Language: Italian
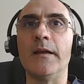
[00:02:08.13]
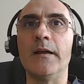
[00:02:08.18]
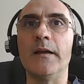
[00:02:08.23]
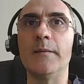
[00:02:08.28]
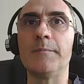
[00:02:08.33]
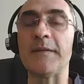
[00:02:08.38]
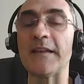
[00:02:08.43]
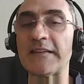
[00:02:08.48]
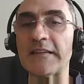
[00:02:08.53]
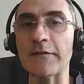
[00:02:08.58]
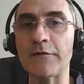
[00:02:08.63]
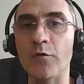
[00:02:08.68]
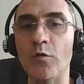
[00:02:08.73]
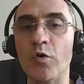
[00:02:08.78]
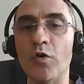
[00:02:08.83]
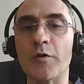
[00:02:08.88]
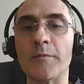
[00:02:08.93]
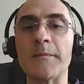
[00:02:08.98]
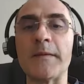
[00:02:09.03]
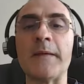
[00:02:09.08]
eh,
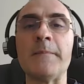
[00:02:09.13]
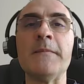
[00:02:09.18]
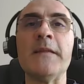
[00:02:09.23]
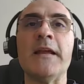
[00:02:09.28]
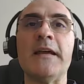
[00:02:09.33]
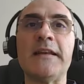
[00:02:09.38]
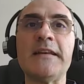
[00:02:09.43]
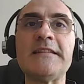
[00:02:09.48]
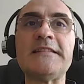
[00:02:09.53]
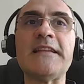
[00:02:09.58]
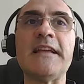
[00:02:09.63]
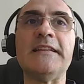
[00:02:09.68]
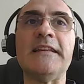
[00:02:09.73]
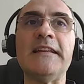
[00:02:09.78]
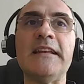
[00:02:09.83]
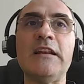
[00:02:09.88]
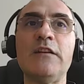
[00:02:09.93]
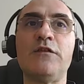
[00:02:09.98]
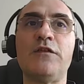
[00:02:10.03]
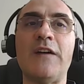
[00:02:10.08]
piattaforme risiede
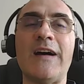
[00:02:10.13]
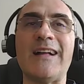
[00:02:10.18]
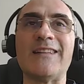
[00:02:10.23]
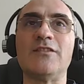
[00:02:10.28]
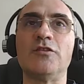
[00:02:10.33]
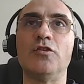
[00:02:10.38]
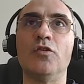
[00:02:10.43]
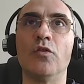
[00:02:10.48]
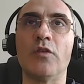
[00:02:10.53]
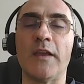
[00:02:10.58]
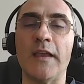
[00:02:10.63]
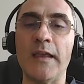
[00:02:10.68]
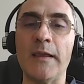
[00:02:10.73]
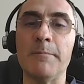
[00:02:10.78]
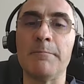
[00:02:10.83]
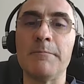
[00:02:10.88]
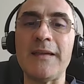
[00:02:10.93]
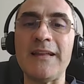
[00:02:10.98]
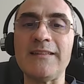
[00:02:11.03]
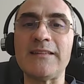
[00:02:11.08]
nel fatto che
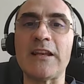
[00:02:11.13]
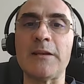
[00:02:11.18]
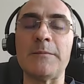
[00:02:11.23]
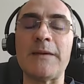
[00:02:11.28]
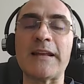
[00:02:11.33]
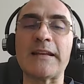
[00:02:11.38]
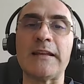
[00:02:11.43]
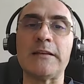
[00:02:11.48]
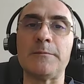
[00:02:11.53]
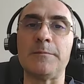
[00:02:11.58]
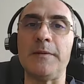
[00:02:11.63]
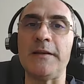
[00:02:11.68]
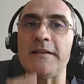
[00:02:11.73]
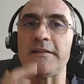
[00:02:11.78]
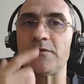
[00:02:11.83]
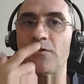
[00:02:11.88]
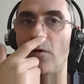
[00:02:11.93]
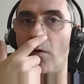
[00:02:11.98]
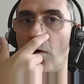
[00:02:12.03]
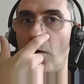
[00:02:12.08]
mentre i
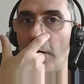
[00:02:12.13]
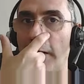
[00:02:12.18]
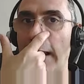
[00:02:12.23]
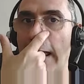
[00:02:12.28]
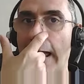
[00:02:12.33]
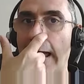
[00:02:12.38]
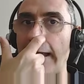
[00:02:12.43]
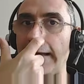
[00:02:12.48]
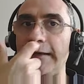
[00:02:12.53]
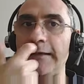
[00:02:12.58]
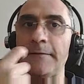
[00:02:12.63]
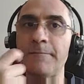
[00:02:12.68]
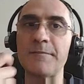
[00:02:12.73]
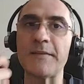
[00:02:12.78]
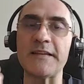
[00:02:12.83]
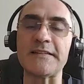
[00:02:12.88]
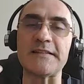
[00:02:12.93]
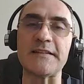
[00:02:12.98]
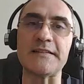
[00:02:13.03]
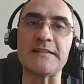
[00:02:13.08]
marketplace online
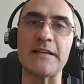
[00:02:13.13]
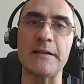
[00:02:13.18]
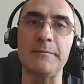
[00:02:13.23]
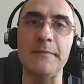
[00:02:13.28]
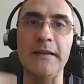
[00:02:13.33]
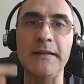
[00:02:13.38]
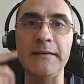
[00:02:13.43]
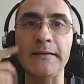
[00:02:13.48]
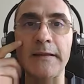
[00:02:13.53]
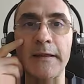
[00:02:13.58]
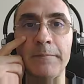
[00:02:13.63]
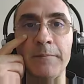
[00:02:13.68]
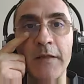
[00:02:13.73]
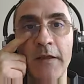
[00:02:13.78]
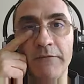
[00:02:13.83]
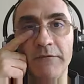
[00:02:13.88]
essenzialmente